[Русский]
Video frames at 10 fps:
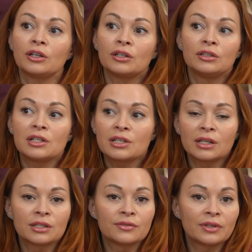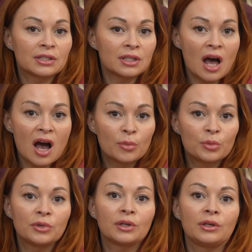их нельзя назвать
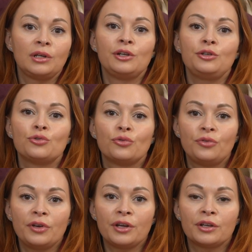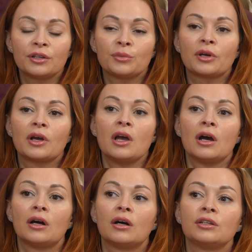слабыми или неуверенными.
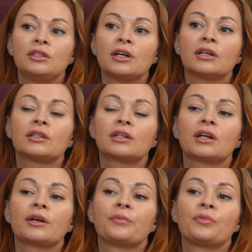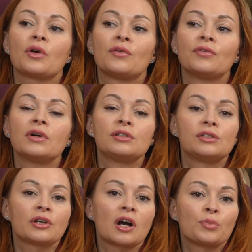Э, некоторые
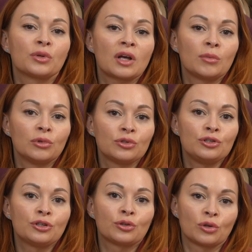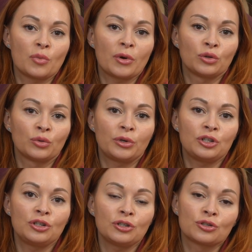выглядят как подкаблучники только по той
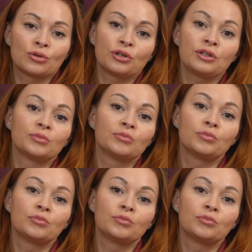причине, что они